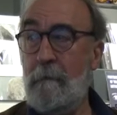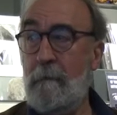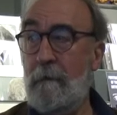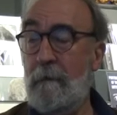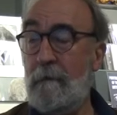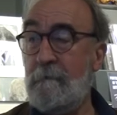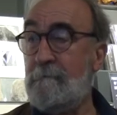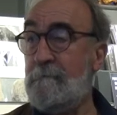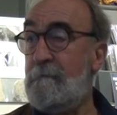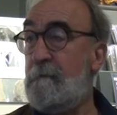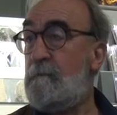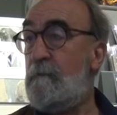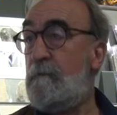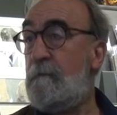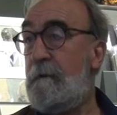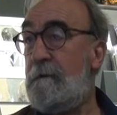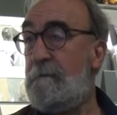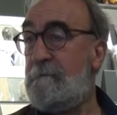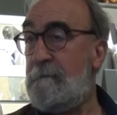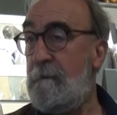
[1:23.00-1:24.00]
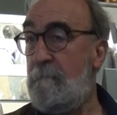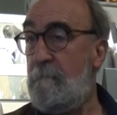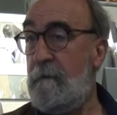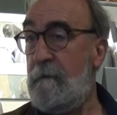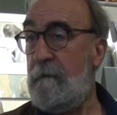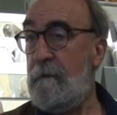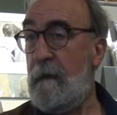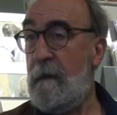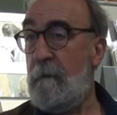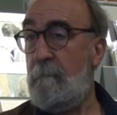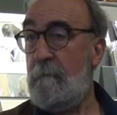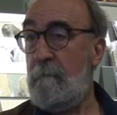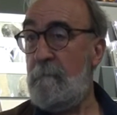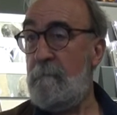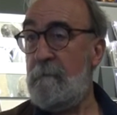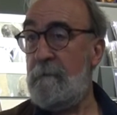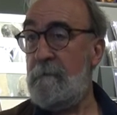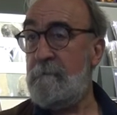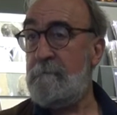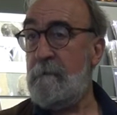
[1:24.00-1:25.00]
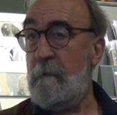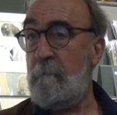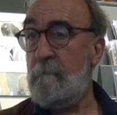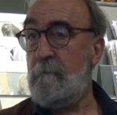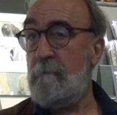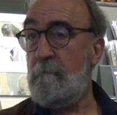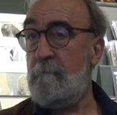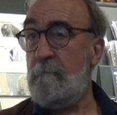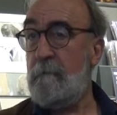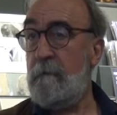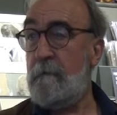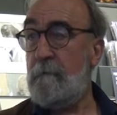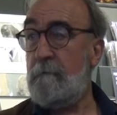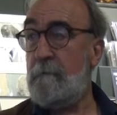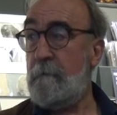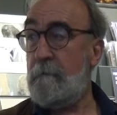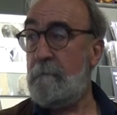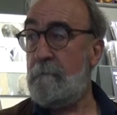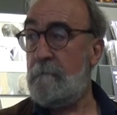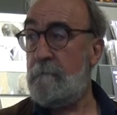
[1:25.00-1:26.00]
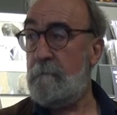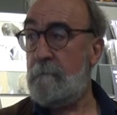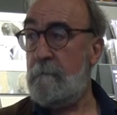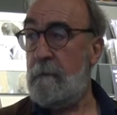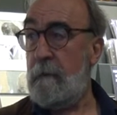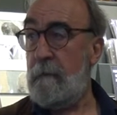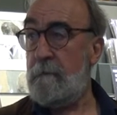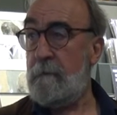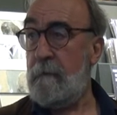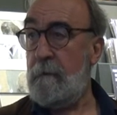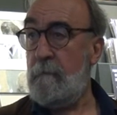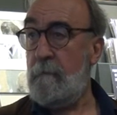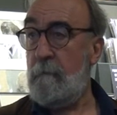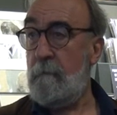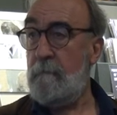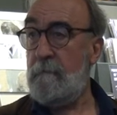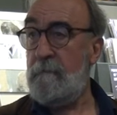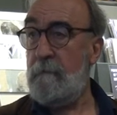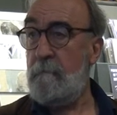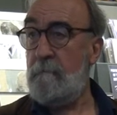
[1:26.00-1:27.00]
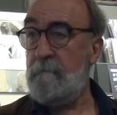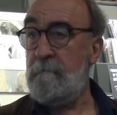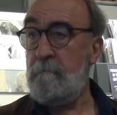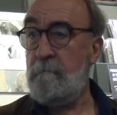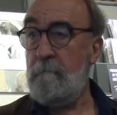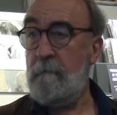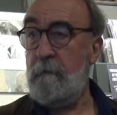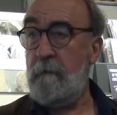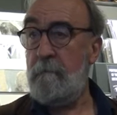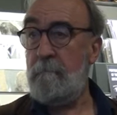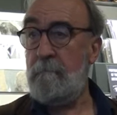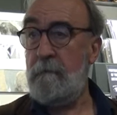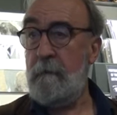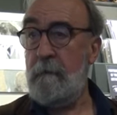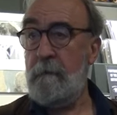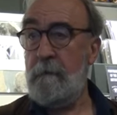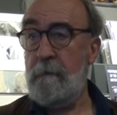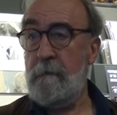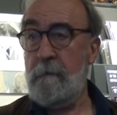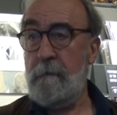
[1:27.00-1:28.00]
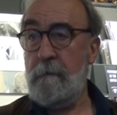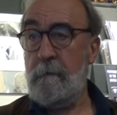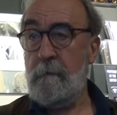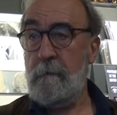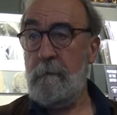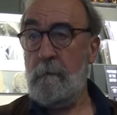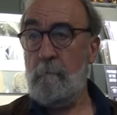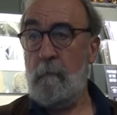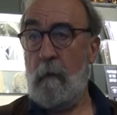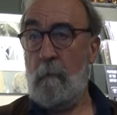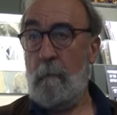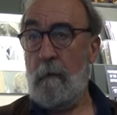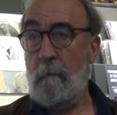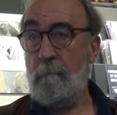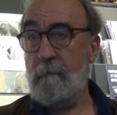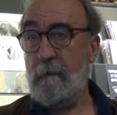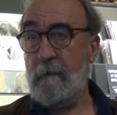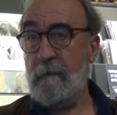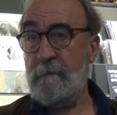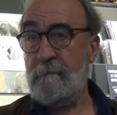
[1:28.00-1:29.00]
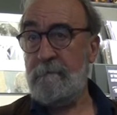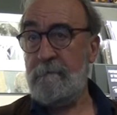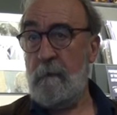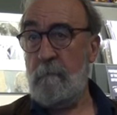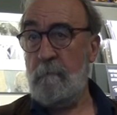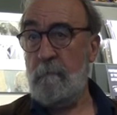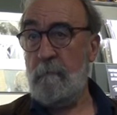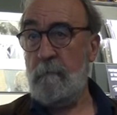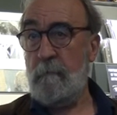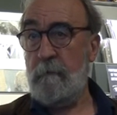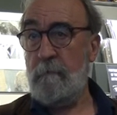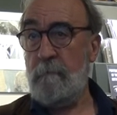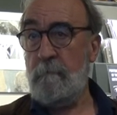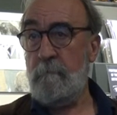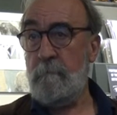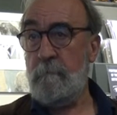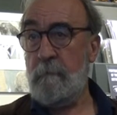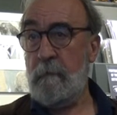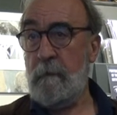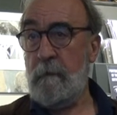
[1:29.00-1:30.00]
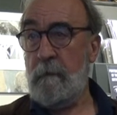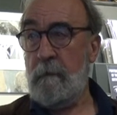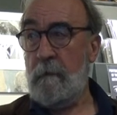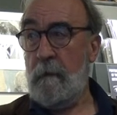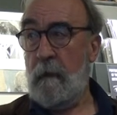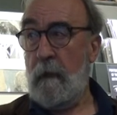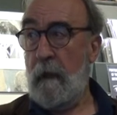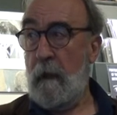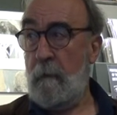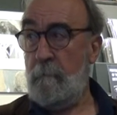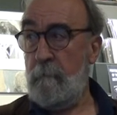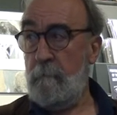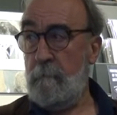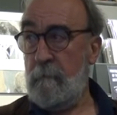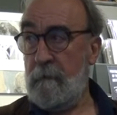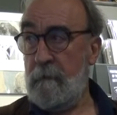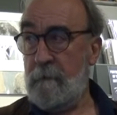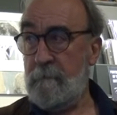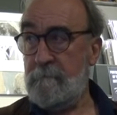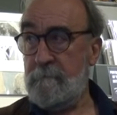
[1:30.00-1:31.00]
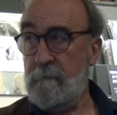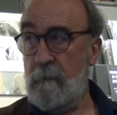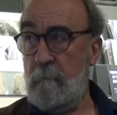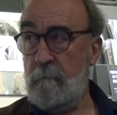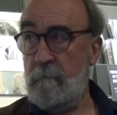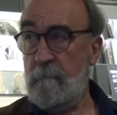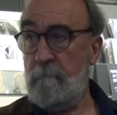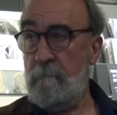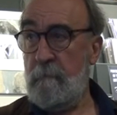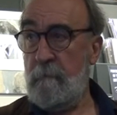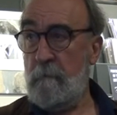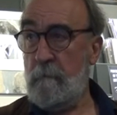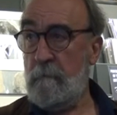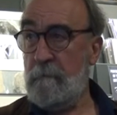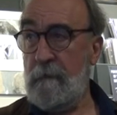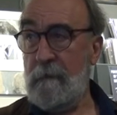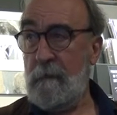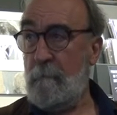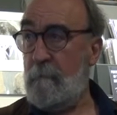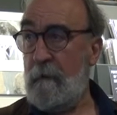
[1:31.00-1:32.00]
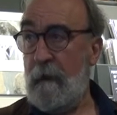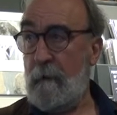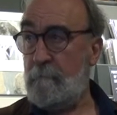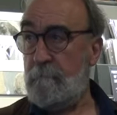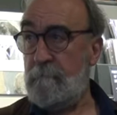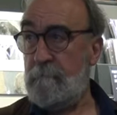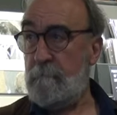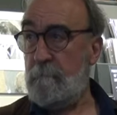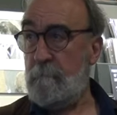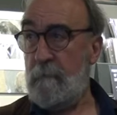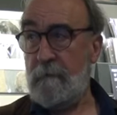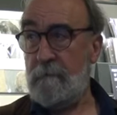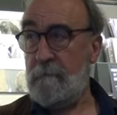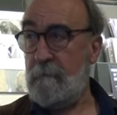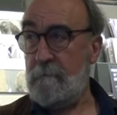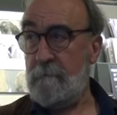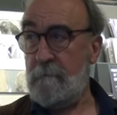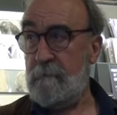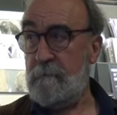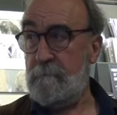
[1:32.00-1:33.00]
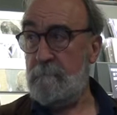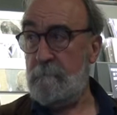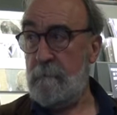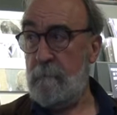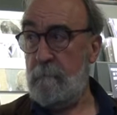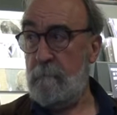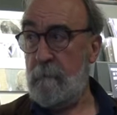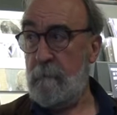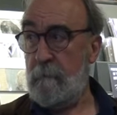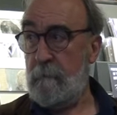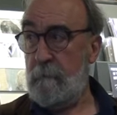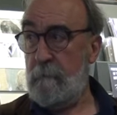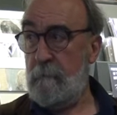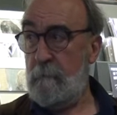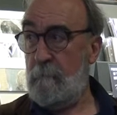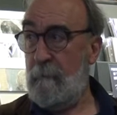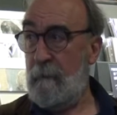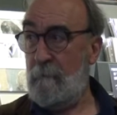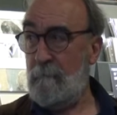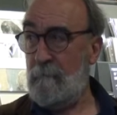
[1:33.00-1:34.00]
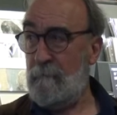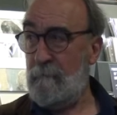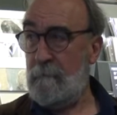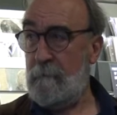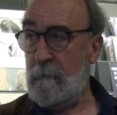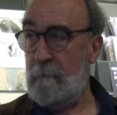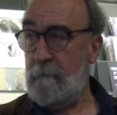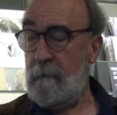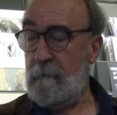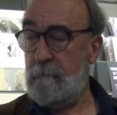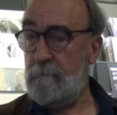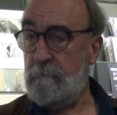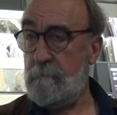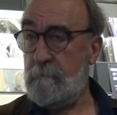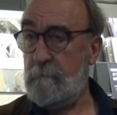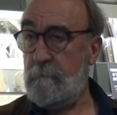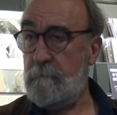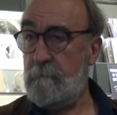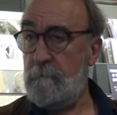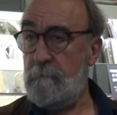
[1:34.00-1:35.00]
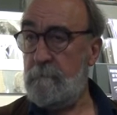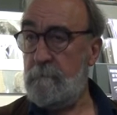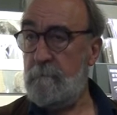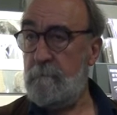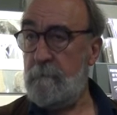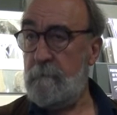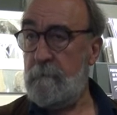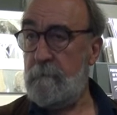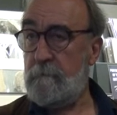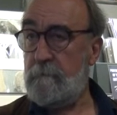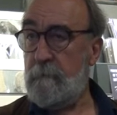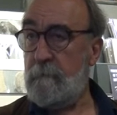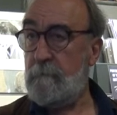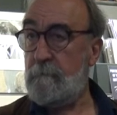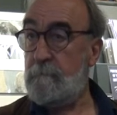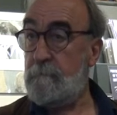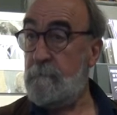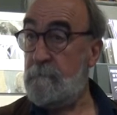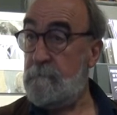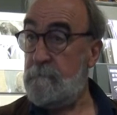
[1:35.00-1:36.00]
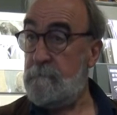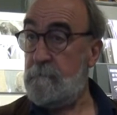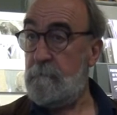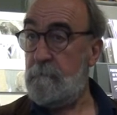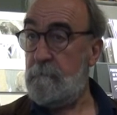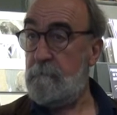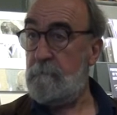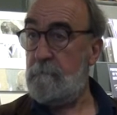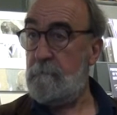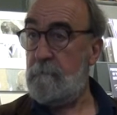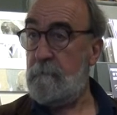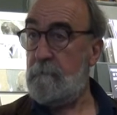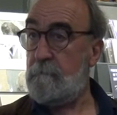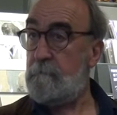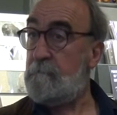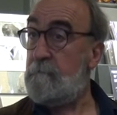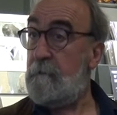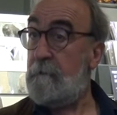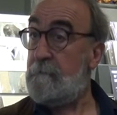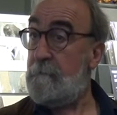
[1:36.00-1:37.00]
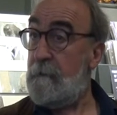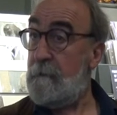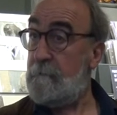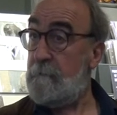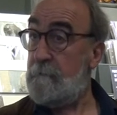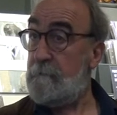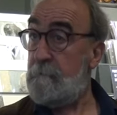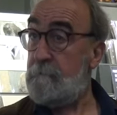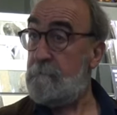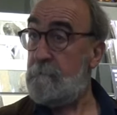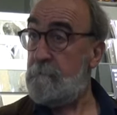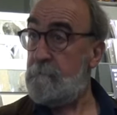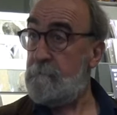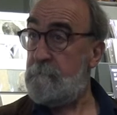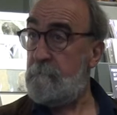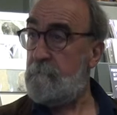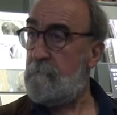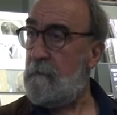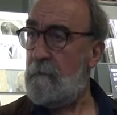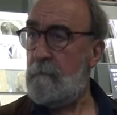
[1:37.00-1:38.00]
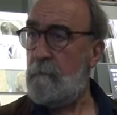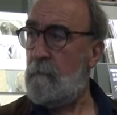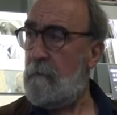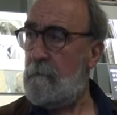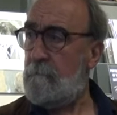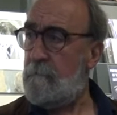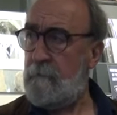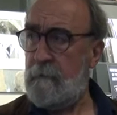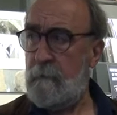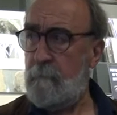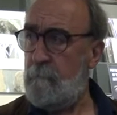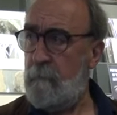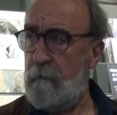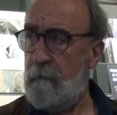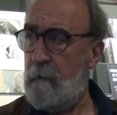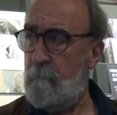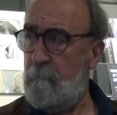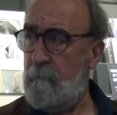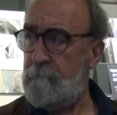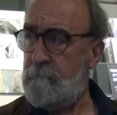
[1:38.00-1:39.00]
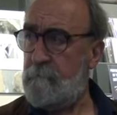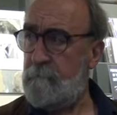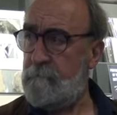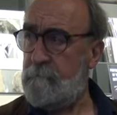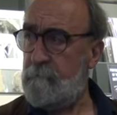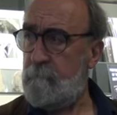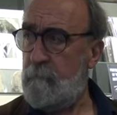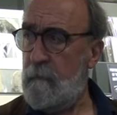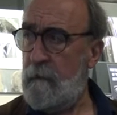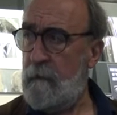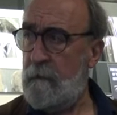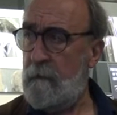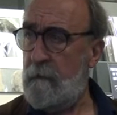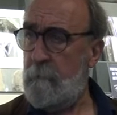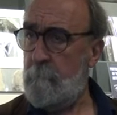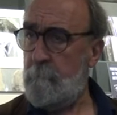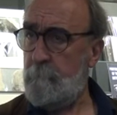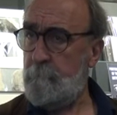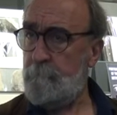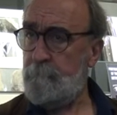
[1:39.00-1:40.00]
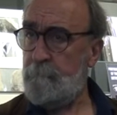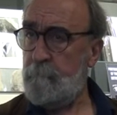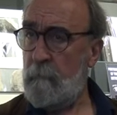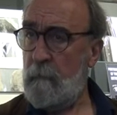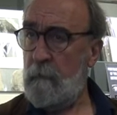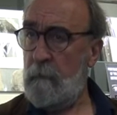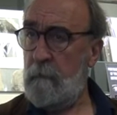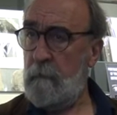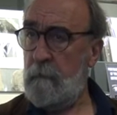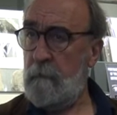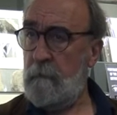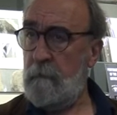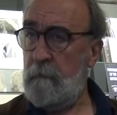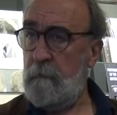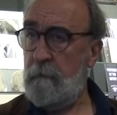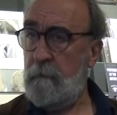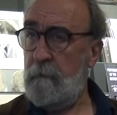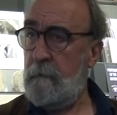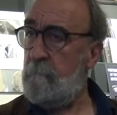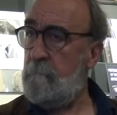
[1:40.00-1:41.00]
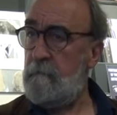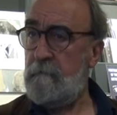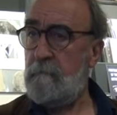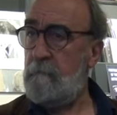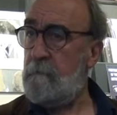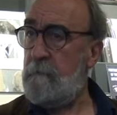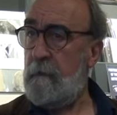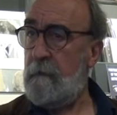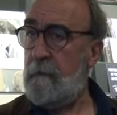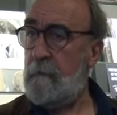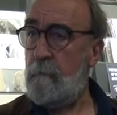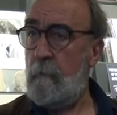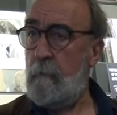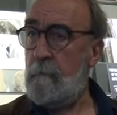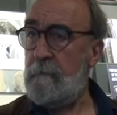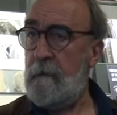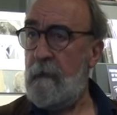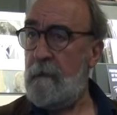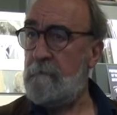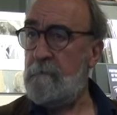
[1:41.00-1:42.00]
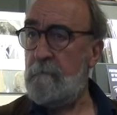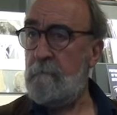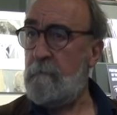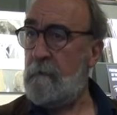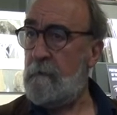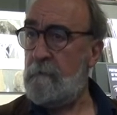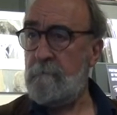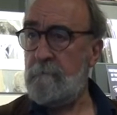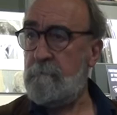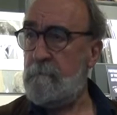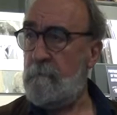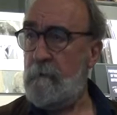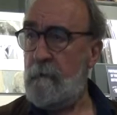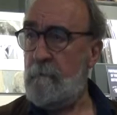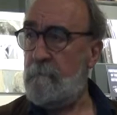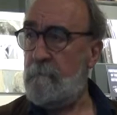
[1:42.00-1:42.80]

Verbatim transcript: Aslında çok eski bir hikaye benim ressamlığım. E, karikatürden geliyor. Bir de bizim evde babam da ressamdı benim. Abim de ressamdı ve onlara bırakmıştım ben resmi gibi. Ben müzikle daha çok uğraşıyordum. Fakat karikatür çiziyordum. Karikatürler Derneği'nde çalıştım. Tan Oral falan hep beraber çalıştık bir ara. Ee, bir sürü yere gönderdim karikatürler